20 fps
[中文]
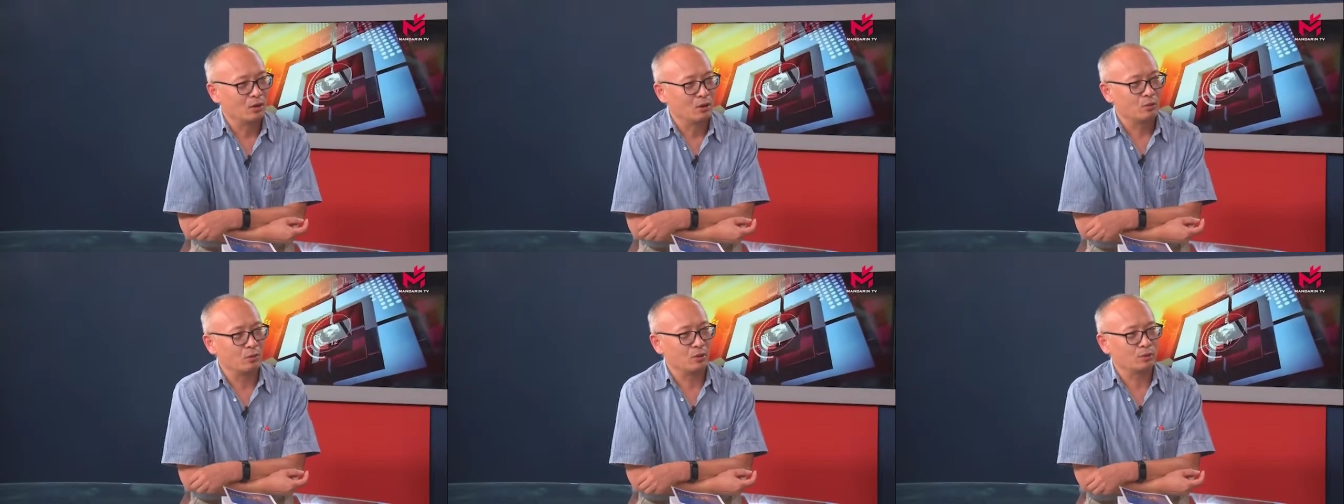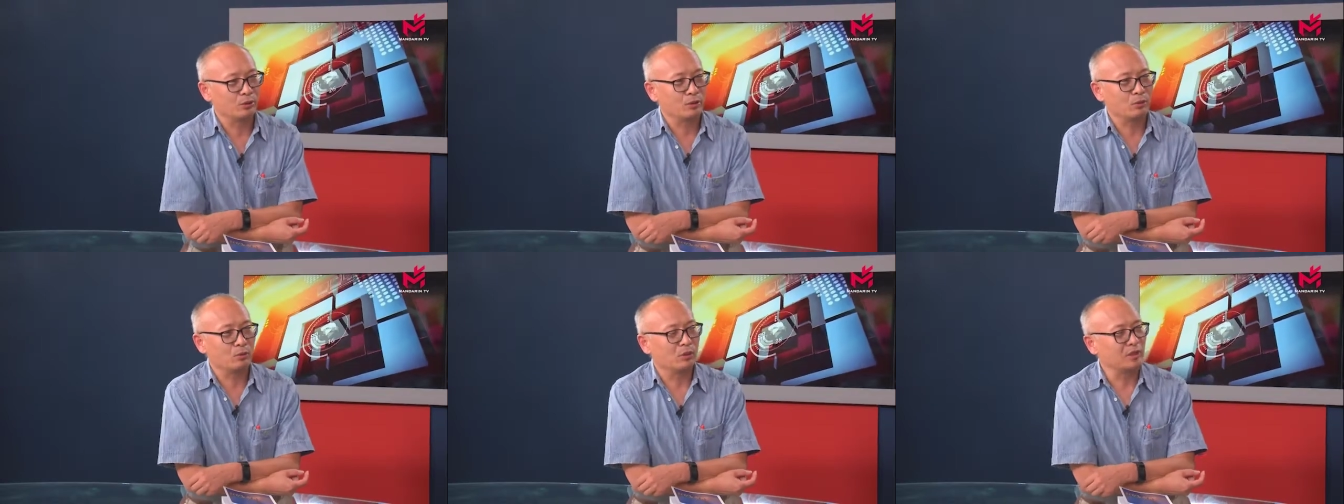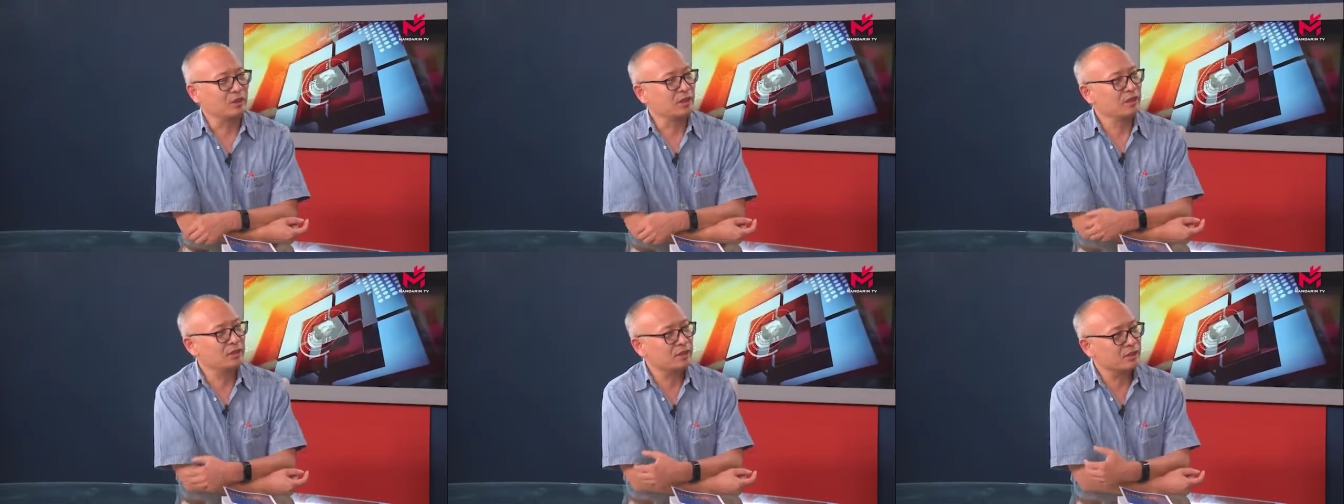我觉得我
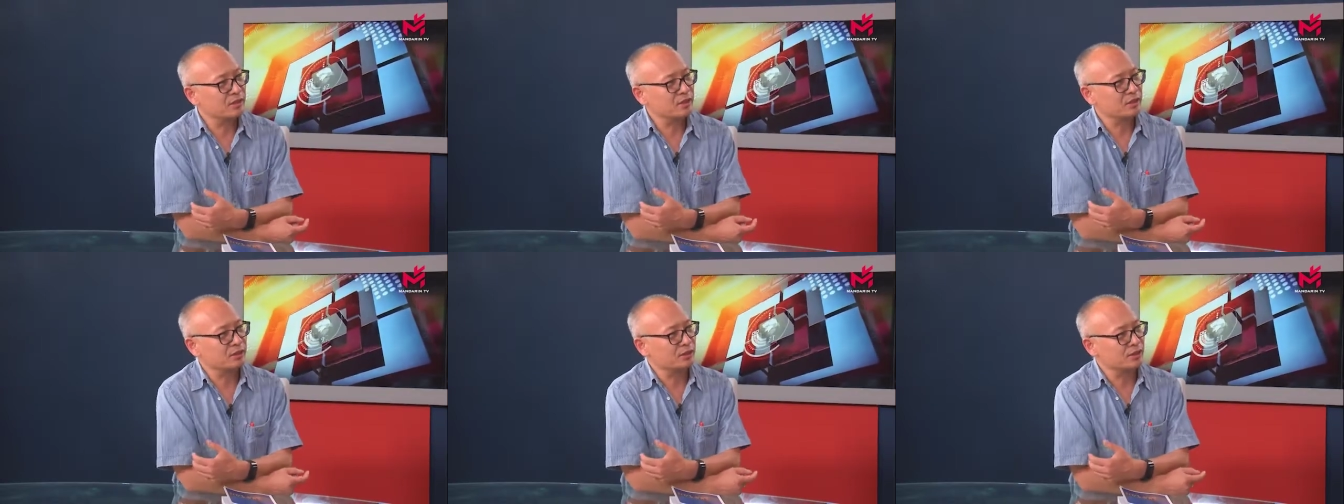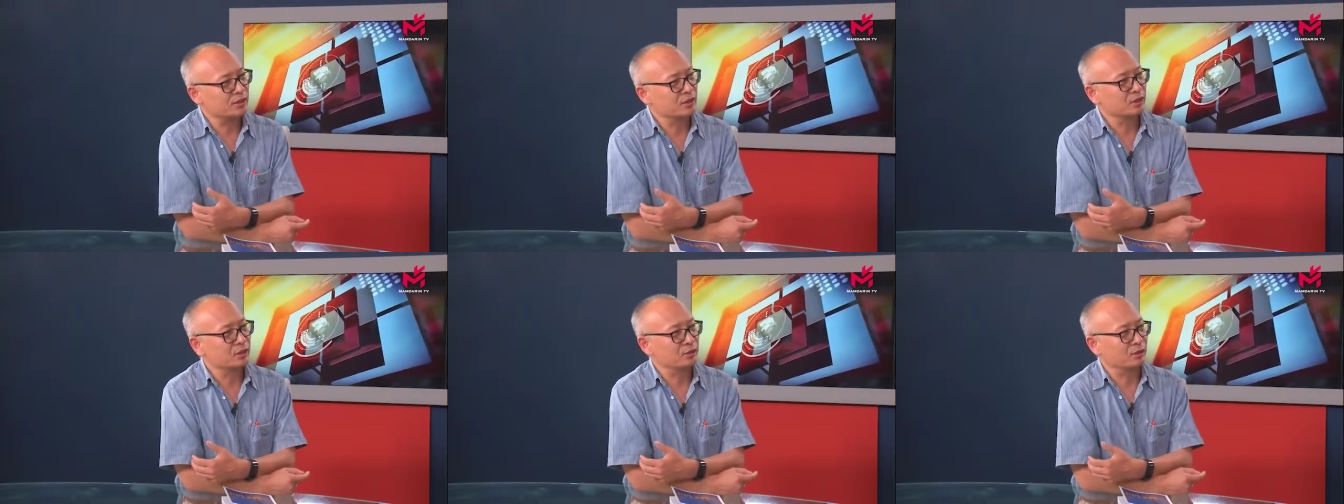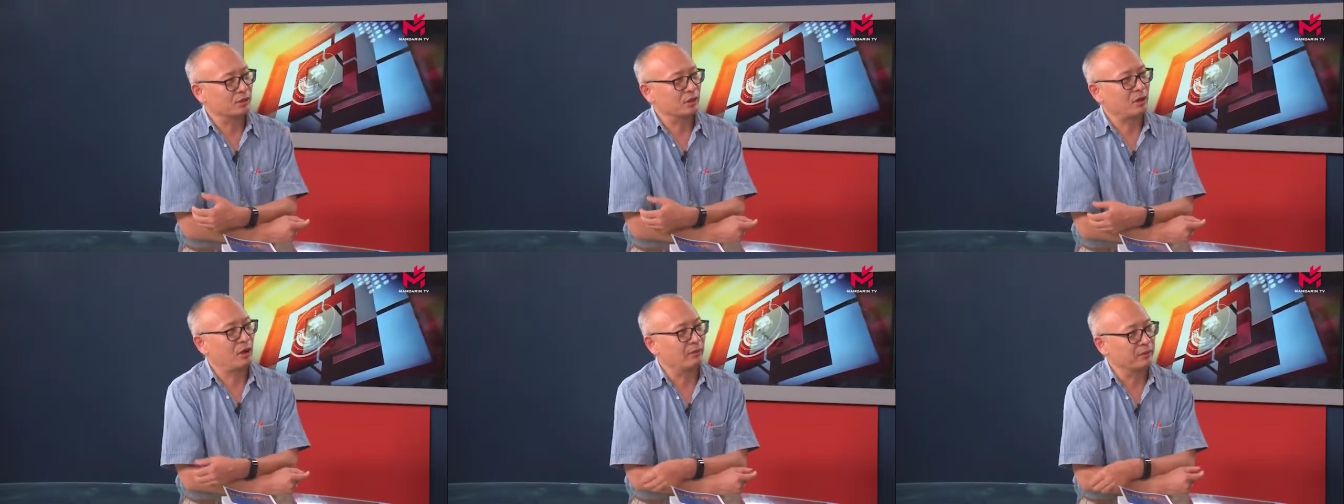的意志经受
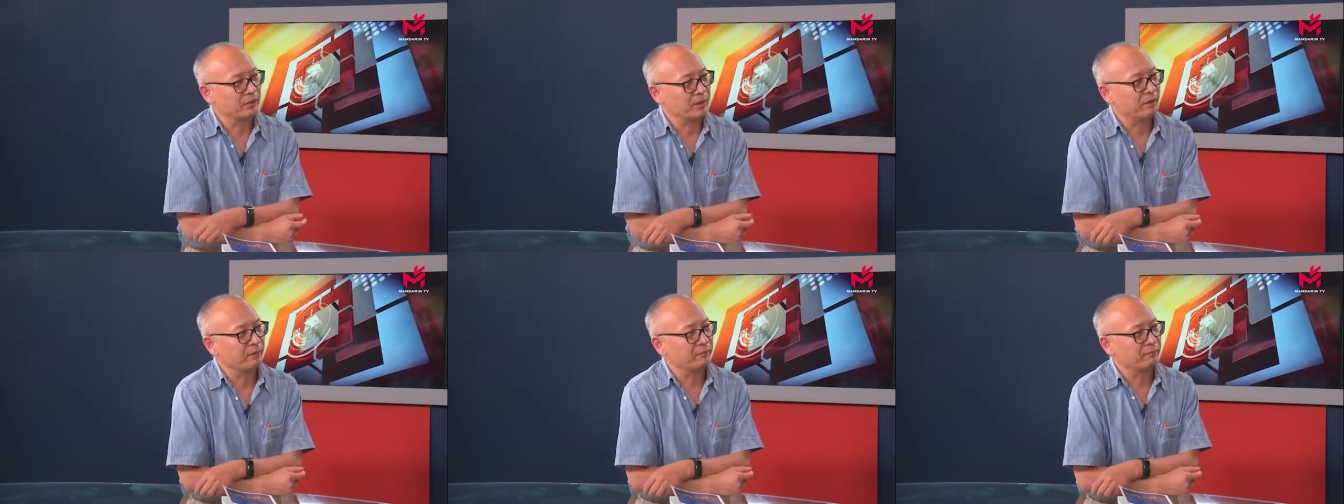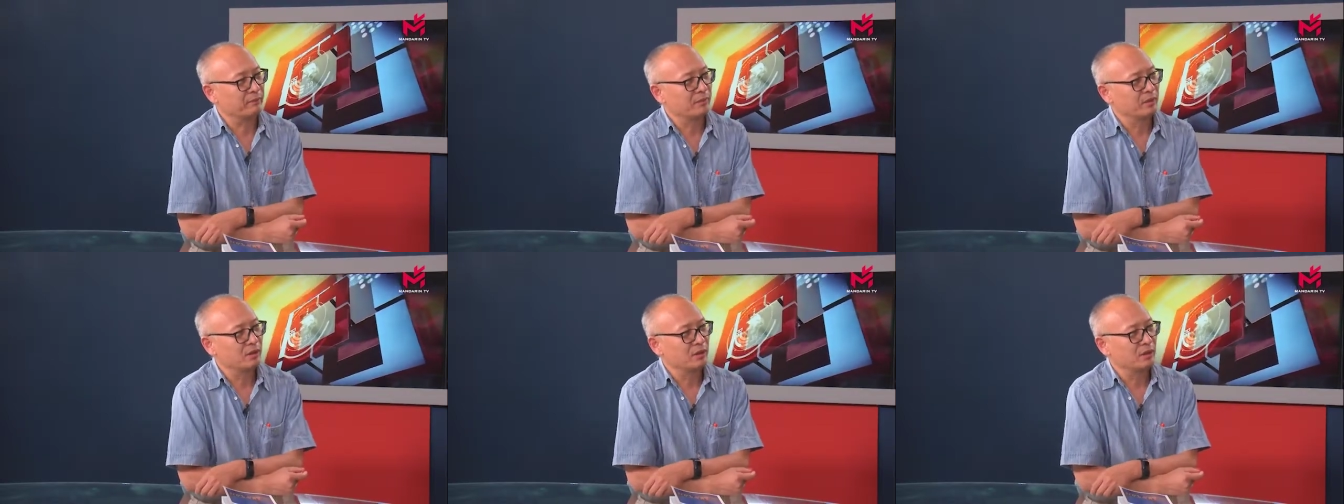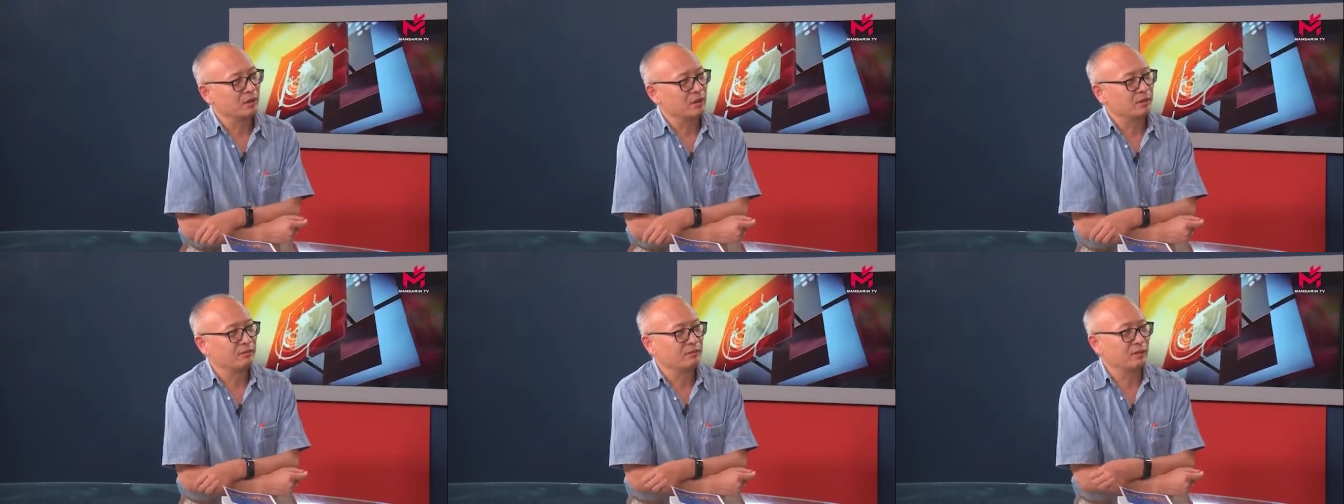了考验，
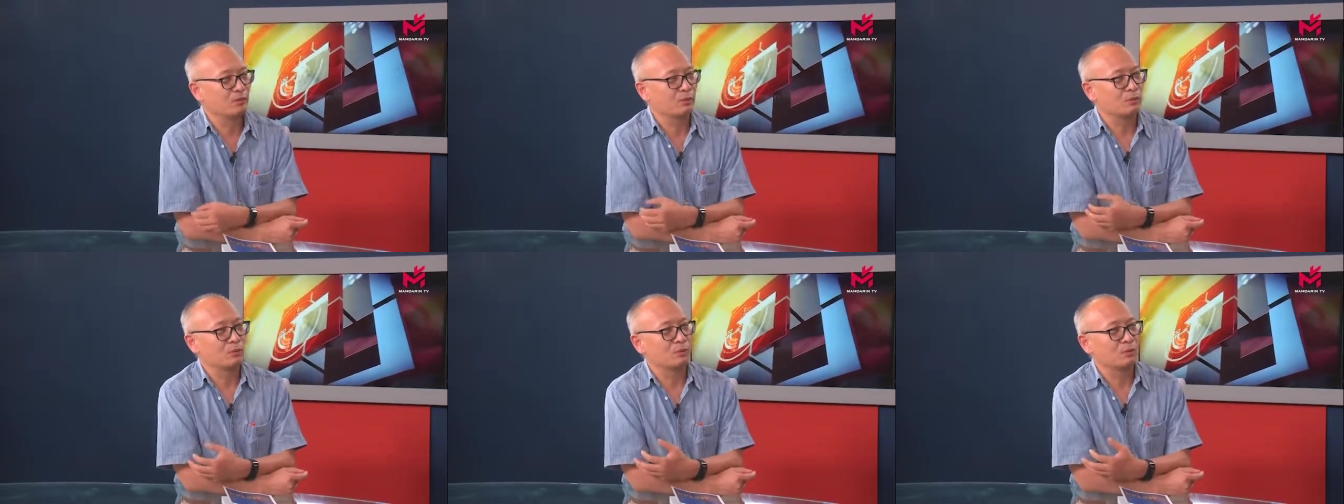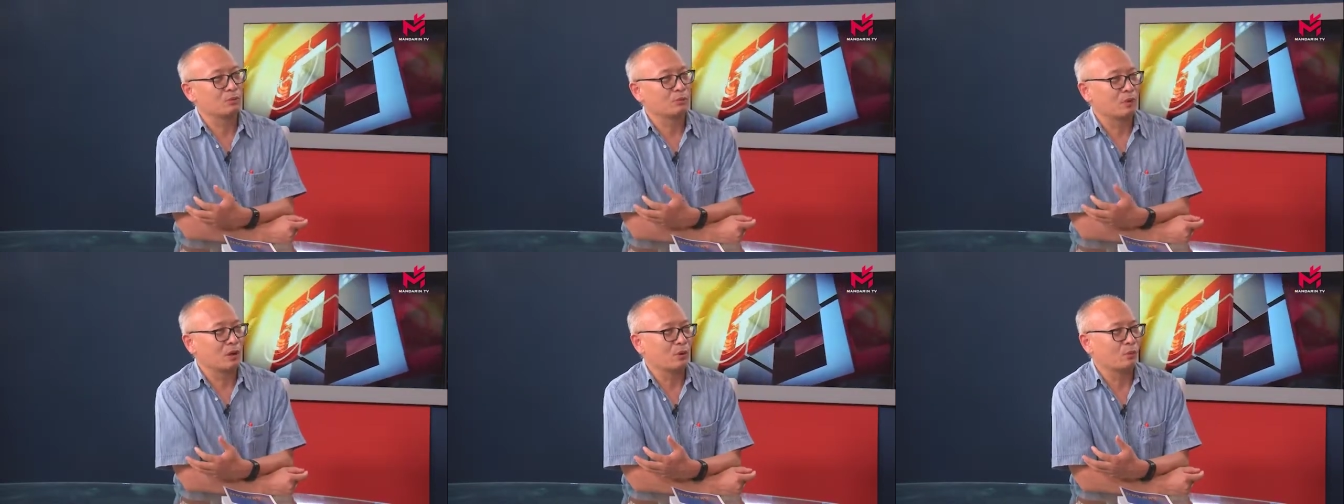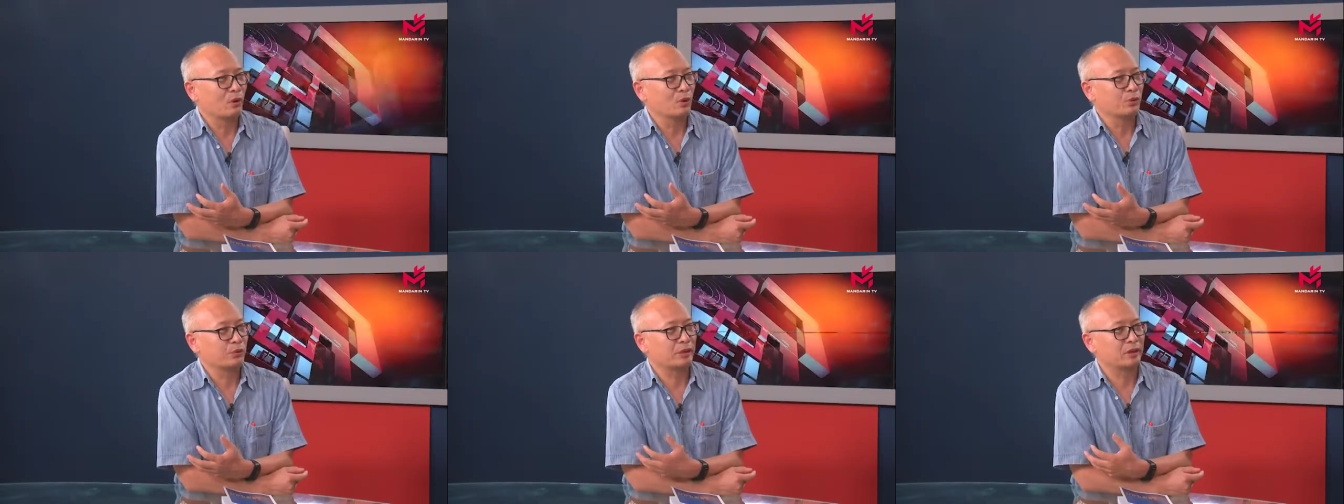因为我我觉得